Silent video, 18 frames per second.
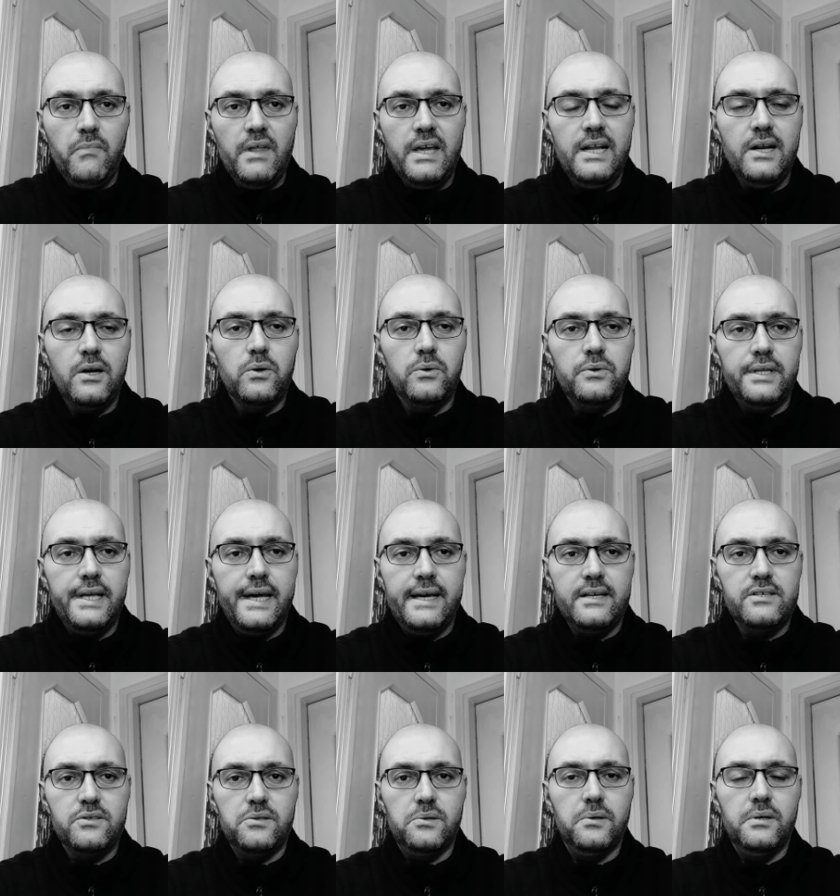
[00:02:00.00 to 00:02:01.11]
il
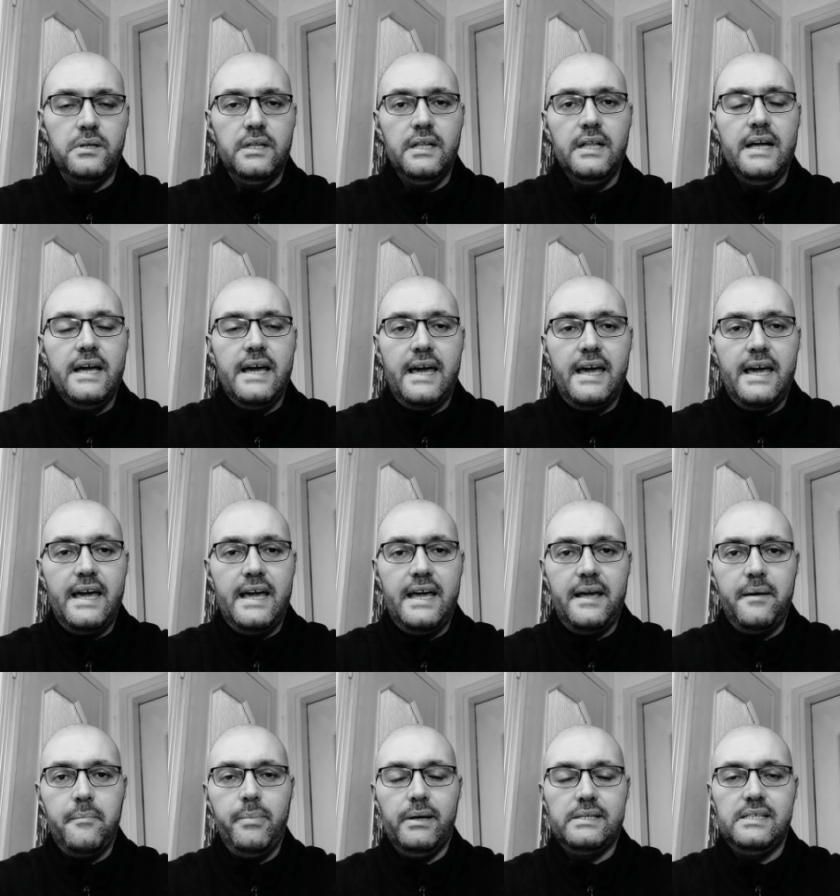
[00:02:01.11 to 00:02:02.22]
contesto.
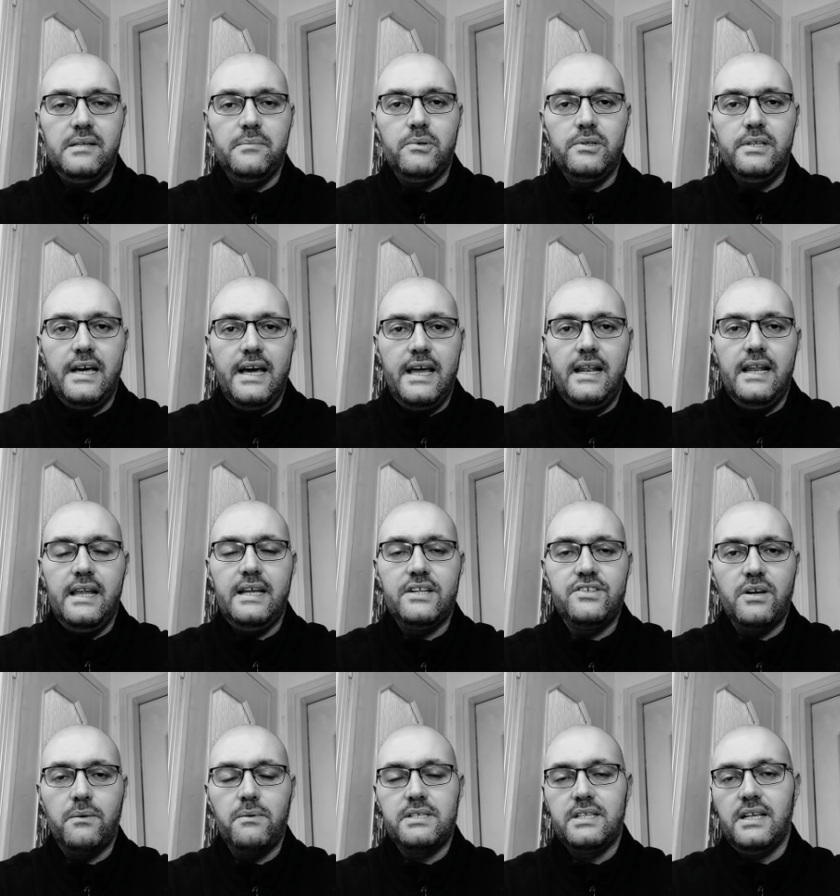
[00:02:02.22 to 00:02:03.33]
E per le modelle
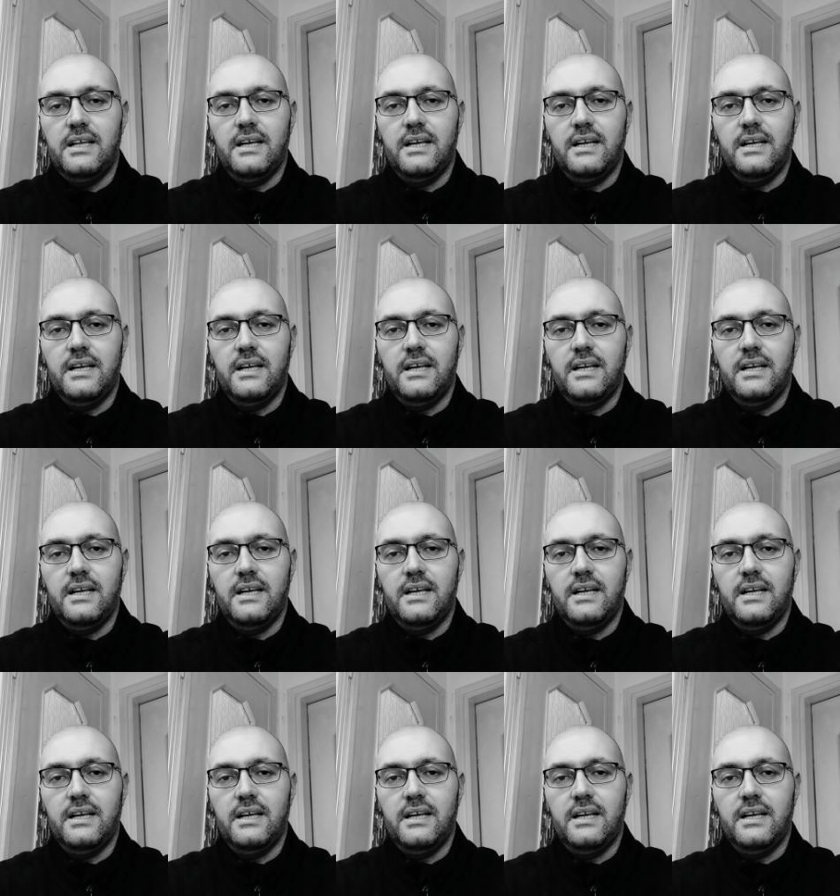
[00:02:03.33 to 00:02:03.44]
c'è questa